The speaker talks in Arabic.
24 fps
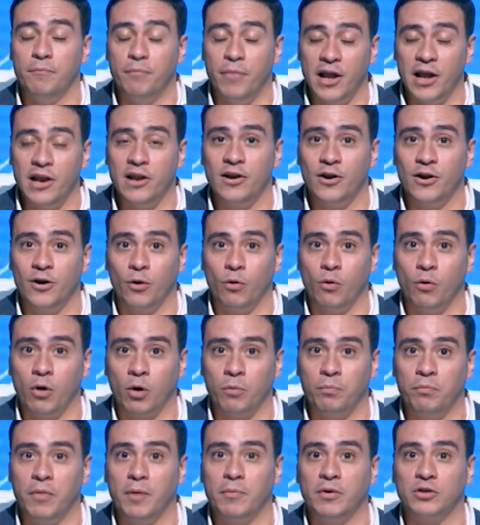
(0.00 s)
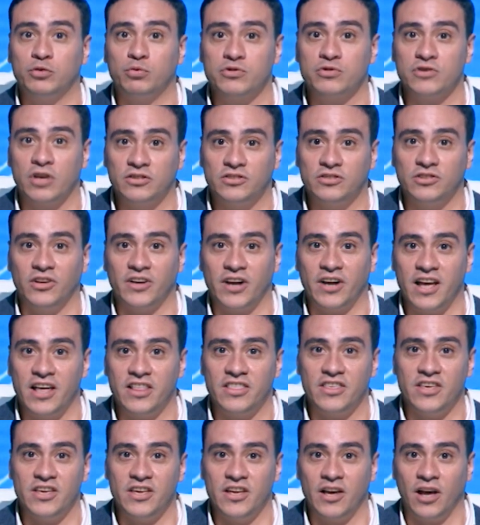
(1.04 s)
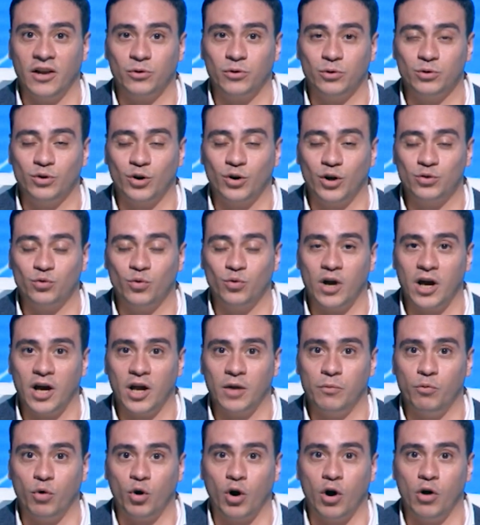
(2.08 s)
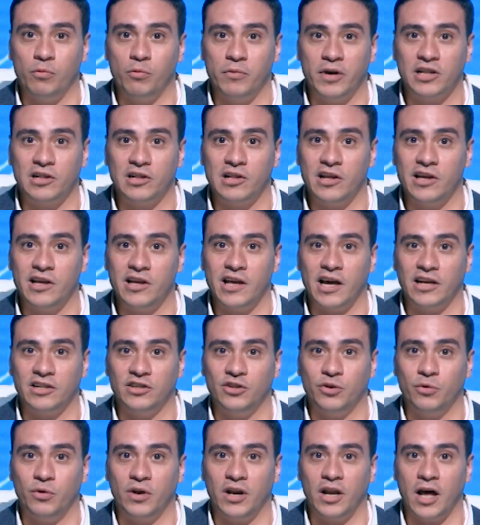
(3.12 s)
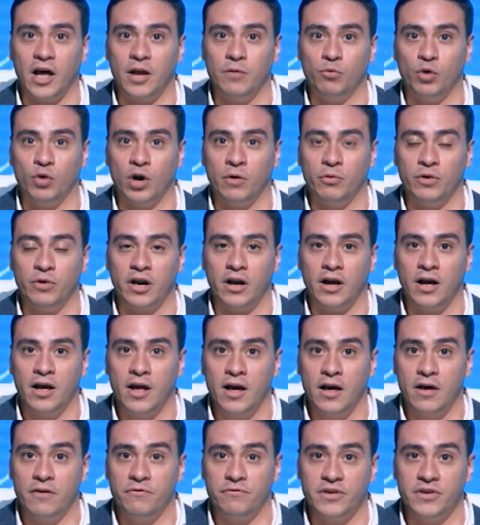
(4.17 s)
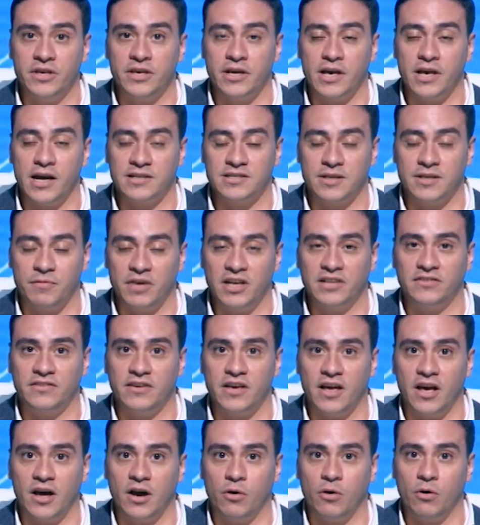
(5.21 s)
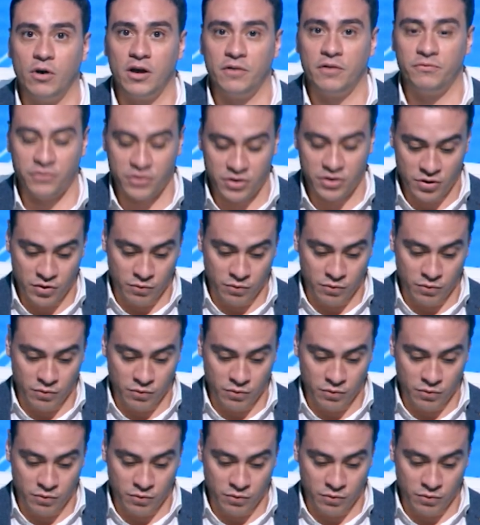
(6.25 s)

بل وربما تصدر هذه القدرات والمقاومات للدول المجاورة في أزماتها وفي